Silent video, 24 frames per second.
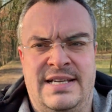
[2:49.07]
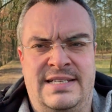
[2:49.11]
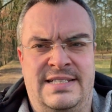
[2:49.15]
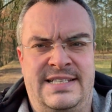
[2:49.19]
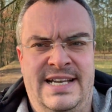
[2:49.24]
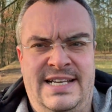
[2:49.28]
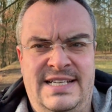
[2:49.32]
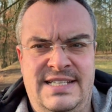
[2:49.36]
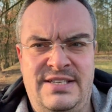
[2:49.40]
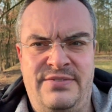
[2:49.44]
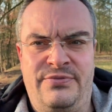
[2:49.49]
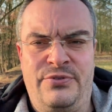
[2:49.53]

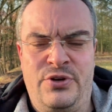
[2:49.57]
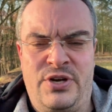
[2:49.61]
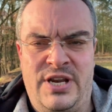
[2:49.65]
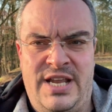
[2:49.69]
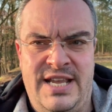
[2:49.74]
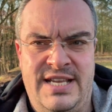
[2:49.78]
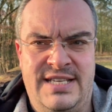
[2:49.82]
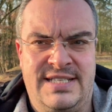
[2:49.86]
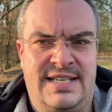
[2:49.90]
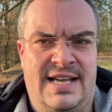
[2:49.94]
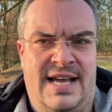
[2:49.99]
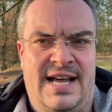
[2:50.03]
Das würde
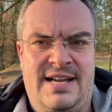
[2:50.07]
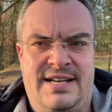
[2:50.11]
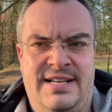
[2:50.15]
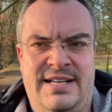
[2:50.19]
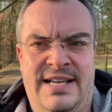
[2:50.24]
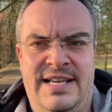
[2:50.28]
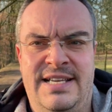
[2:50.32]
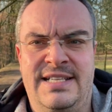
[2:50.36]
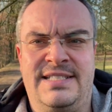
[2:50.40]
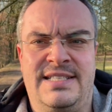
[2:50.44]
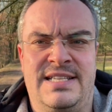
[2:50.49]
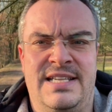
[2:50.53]
ich
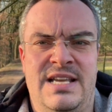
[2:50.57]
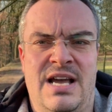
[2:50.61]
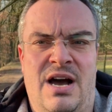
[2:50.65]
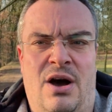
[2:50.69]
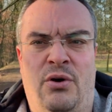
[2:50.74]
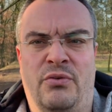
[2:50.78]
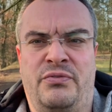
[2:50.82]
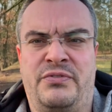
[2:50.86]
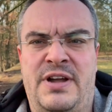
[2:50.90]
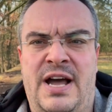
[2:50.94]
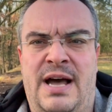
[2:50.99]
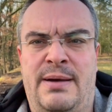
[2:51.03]
sagen, ist die
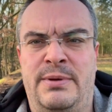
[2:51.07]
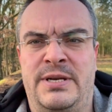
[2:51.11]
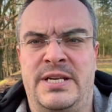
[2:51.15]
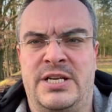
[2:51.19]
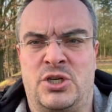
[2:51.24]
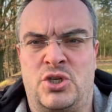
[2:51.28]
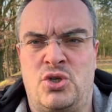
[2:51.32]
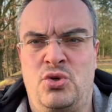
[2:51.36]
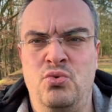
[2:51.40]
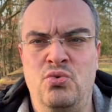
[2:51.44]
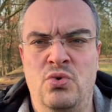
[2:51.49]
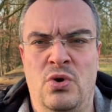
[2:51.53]
Aufgabe der
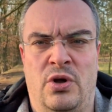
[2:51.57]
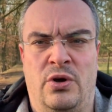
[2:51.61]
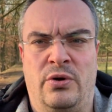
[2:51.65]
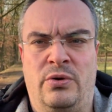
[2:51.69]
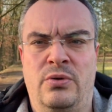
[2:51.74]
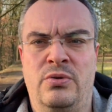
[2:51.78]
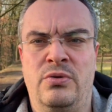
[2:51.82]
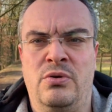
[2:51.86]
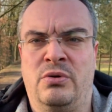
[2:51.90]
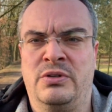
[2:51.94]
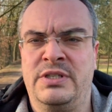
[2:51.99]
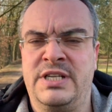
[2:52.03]
Schule.
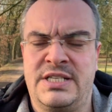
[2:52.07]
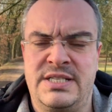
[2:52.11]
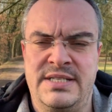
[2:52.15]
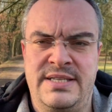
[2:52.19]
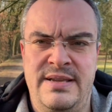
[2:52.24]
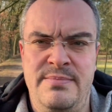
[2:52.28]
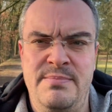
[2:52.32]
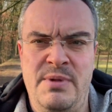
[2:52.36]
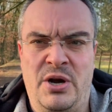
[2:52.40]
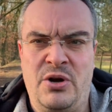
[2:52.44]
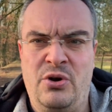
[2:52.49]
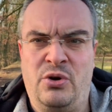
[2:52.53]
Und das ist
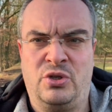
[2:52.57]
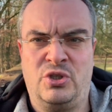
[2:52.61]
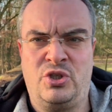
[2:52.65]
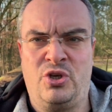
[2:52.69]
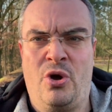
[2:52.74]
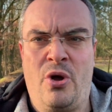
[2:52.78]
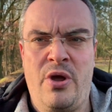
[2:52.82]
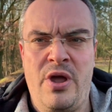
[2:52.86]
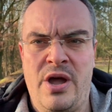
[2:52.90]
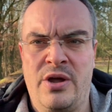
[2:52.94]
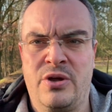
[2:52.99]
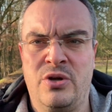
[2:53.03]
immer noch
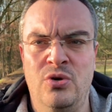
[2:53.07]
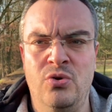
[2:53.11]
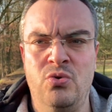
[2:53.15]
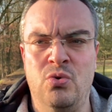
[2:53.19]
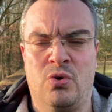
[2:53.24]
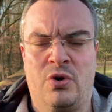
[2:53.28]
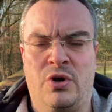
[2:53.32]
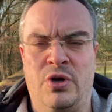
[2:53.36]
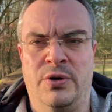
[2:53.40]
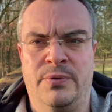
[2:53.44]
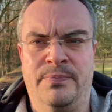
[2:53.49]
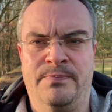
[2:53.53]
teuer
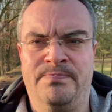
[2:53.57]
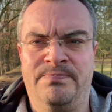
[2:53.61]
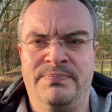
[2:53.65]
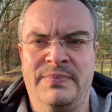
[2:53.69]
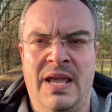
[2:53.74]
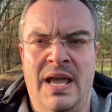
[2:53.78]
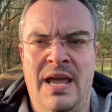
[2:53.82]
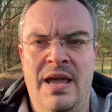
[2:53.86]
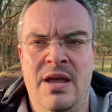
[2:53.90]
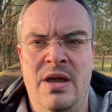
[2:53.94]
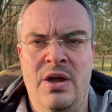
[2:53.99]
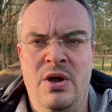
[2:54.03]
genug.
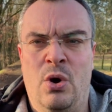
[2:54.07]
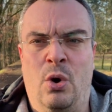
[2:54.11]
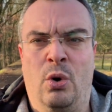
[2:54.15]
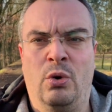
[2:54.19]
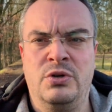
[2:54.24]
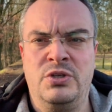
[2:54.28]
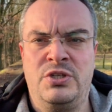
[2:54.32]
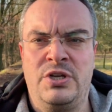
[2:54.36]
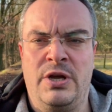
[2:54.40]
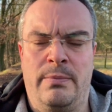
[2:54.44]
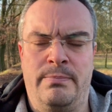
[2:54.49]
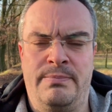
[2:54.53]

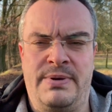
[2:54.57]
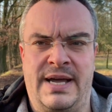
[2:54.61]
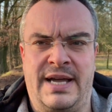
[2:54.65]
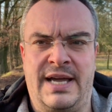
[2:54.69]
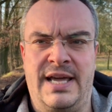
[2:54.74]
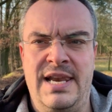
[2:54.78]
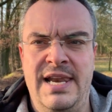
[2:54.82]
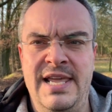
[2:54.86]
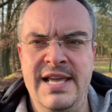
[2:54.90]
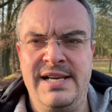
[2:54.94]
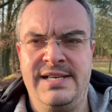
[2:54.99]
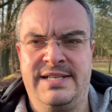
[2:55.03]
Und
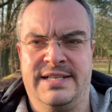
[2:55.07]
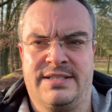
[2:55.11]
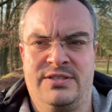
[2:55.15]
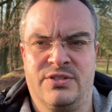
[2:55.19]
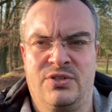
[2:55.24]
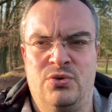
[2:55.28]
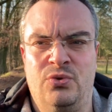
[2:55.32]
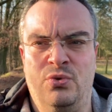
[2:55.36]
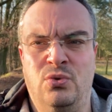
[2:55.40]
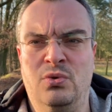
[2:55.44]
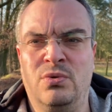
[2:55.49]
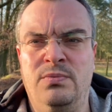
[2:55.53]
parallel
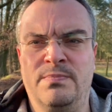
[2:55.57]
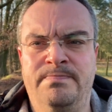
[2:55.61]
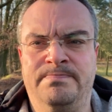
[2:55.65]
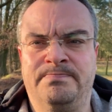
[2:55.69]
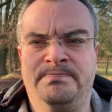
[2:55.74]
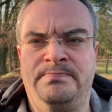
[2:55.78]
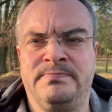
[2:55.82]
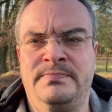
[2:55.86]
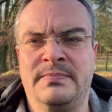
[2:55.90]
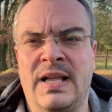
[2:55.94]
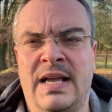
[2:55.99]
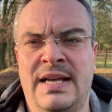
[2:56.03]
dazu
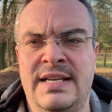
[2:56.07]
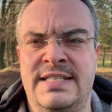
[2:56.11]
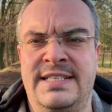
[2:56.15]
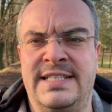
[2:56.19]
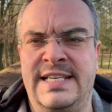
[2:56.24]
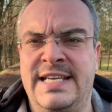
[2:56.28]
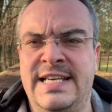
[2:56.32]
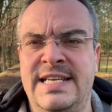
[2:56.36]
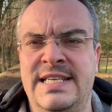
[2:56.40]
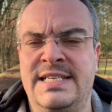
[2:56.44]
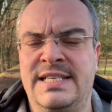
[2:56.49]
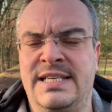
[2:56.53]

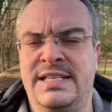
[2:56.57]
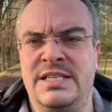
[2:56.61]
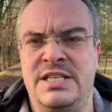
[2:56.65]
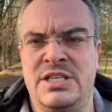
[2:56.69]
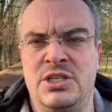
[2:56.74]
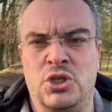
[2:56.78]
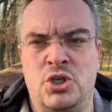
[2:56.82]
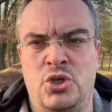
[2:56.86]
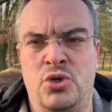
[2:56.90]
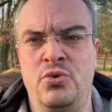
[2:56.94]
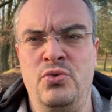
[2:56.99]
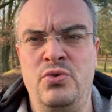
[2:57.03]
sind
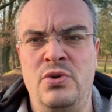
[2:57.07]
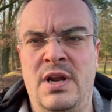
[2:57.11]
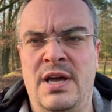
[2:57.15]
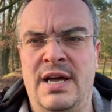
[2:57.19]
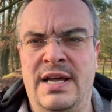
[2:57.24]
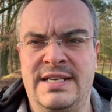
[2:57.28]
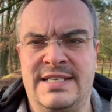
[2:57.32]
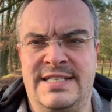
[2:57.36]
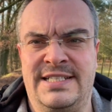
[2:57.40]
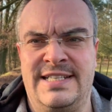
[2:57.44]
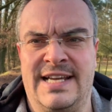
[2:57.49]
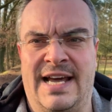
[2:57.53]
die
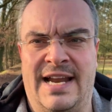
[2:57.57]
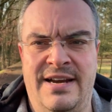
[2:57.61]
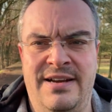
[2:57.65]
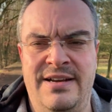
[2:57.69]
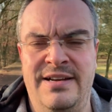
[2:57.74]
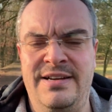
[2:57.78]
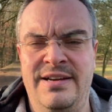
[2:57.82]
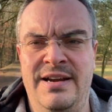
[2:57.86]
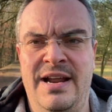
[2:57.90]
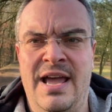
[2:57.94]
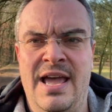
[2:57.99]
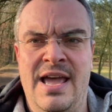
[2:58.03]
Schüler
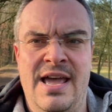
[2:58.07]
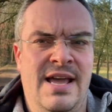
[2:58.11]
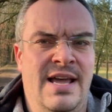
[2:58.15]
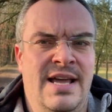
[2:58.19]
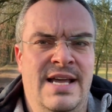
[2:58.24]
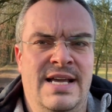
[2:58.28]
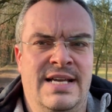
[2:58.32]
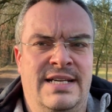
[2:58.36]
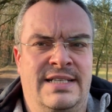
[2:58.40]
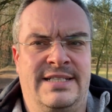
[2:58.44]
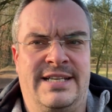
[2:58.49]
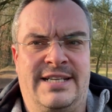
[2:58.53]
dann
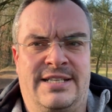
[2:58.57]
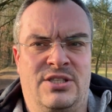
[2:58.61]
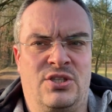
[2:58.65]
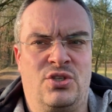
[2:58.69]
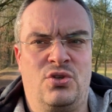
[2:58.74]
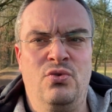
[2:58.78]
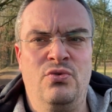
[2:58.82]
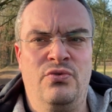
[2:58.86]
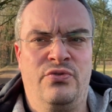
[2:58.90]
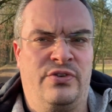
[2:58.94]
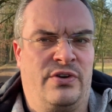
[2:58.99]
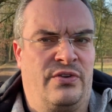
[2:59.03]

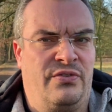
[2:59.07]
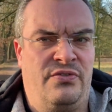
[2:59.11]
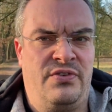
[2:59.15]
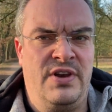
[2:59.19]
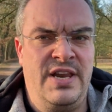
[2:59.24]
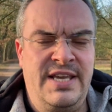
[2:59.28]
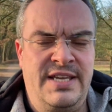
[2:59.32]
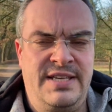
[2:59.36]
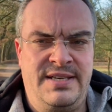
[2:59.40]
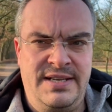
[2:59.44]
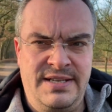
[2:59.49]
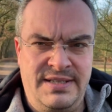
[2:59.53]
dazu
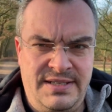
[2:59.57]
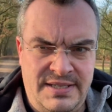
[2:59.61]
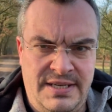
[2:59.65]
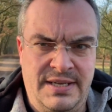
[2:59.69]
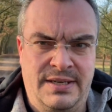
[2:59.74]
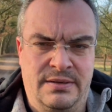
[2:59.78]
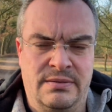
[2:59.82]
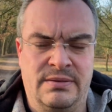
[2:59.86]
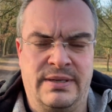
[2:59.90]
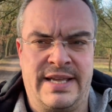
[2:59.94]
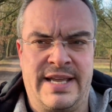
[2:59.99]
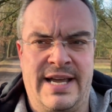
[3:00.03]
verpflichtet,
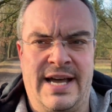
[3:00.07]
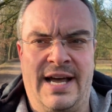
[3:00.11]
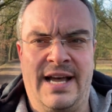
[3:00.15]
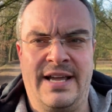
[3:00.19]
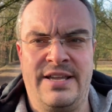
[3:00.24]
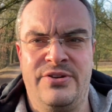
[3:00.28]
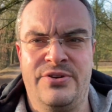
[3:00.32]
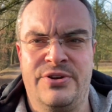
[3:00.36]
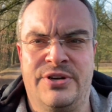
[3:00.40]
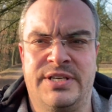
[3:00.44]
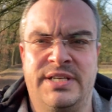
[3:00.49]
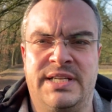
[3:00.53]
ja,
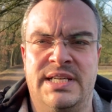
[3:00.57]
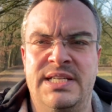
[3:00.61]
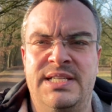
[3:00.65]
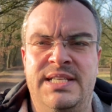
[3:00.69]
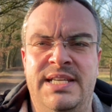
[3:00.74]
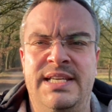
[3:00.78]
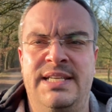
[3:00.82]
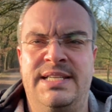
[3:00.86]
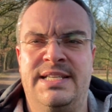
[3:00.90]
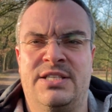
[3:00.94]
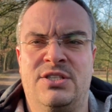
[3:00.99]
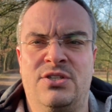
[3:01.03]
ihr hört
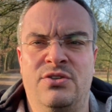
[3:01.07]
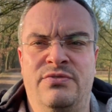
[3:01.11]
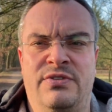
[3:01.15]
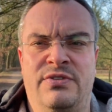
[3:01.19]
richtig, dazu